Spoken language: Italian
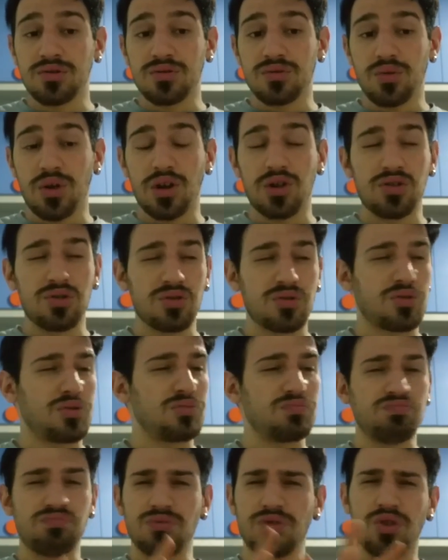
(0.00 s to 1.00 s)
Quello
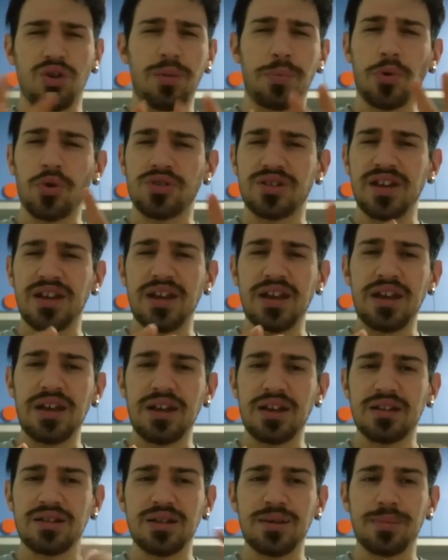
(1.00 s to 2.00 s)
con, con, i
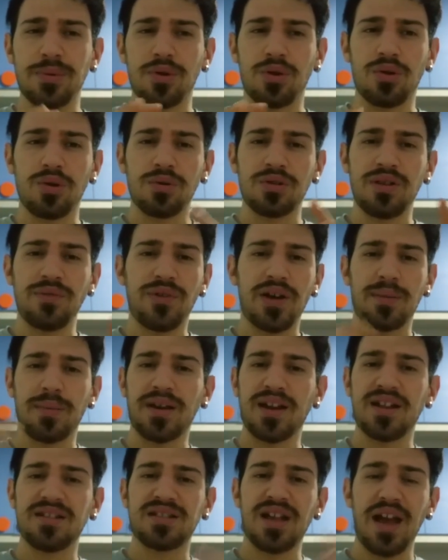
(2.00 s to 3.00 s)
poteri, tipo di
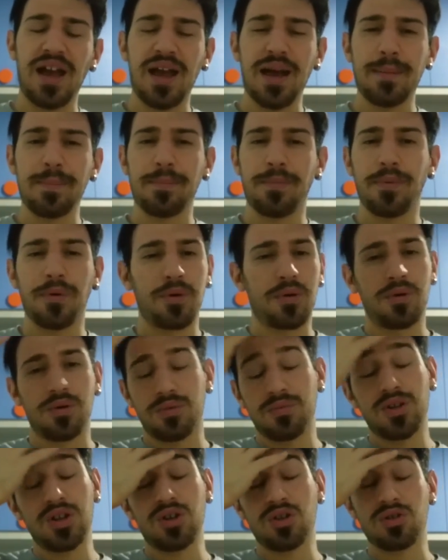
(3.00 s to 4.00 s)
fermare il tempo, non
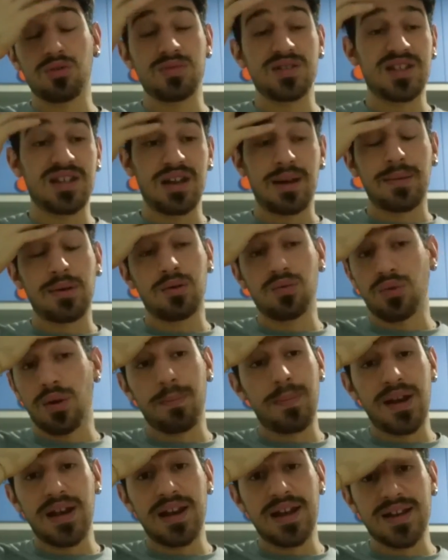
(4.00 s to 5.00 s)
mi ricordo come si chiama, comunque è
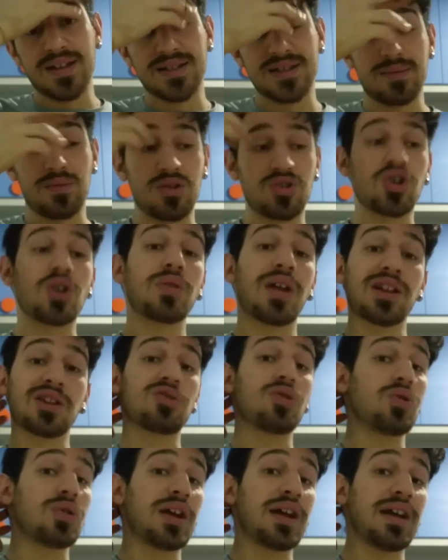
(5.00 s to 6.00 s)
bellissimo. C'è un
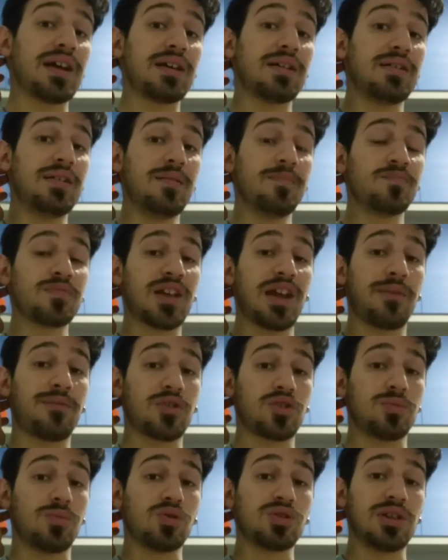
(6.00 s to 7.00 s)
attore che ha
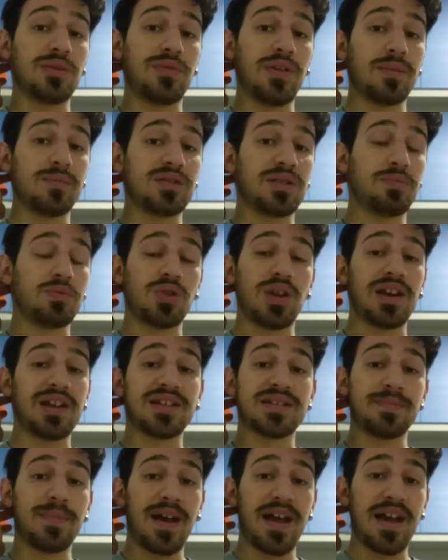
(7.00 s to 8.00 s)
fatto molti film tipo
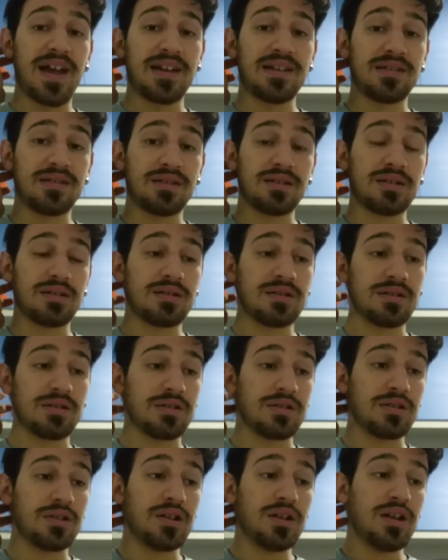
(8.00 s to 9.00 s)
dell'X-Men,
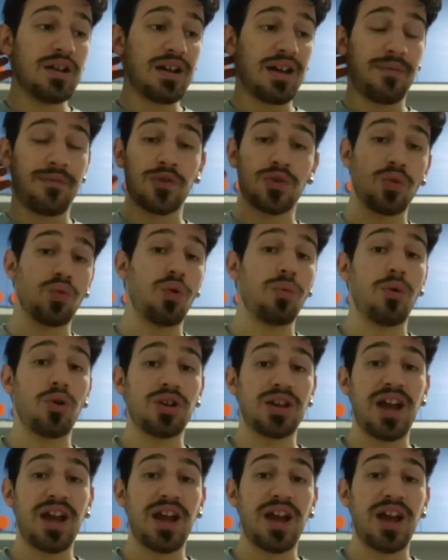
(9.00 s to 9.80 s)
uh, che ha fatto l'uomo